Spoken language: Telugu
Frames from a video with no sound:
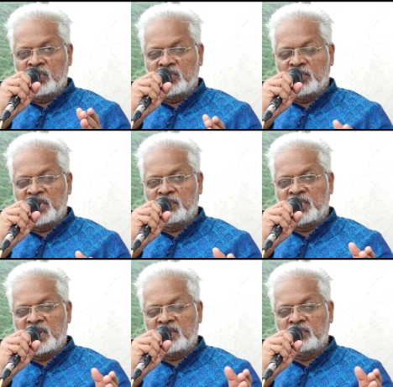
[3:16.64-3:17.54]
ఉంటూనే
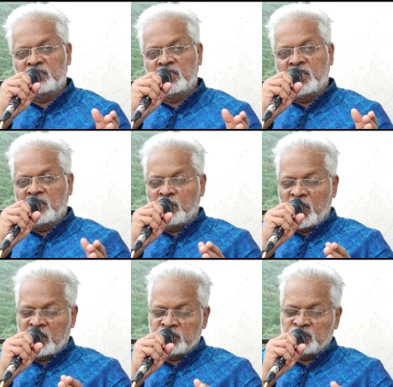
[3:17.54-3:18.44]
ఉన్నారు
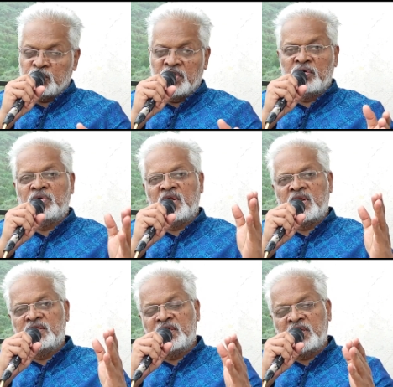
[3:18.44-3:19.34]
మారుస్తూనే
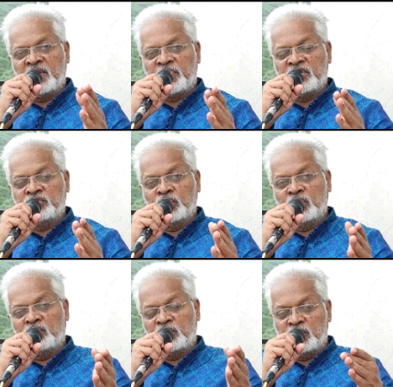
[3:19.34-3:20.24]
ఉన్నారు అందుకే
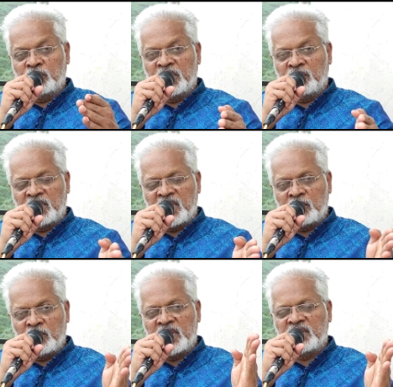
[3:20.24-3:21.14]
ప్రయత్నంలో ఉంటూనే
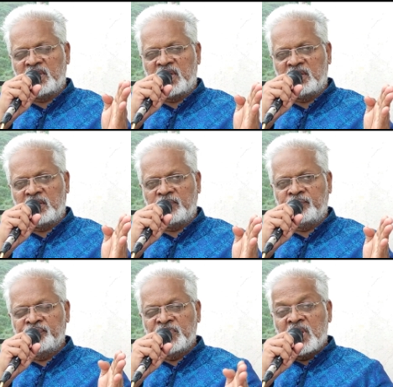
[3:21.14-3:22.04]
ఉన్నారు అంటున్నాను నేను
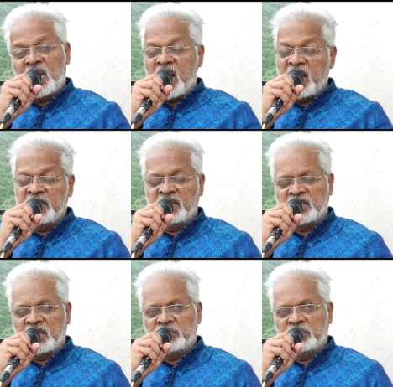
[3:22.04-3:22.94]
ఆయన
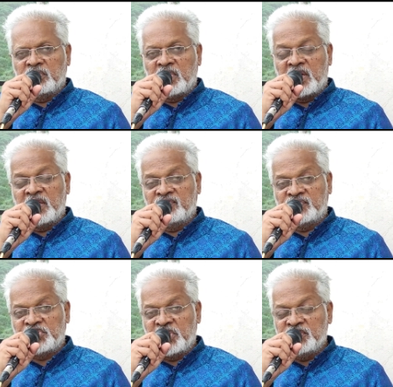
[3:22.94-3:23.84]
అంటారు ఐ
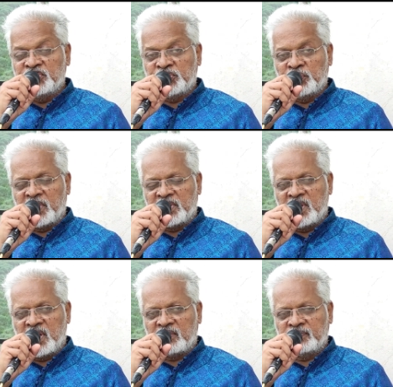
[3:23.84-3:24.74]
హ్యావ్ చేంజ్డ్ యూ
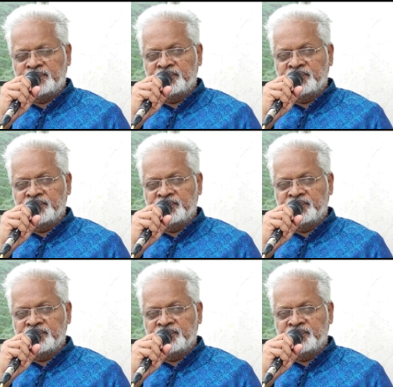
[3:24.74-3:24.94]
అంటున్నారు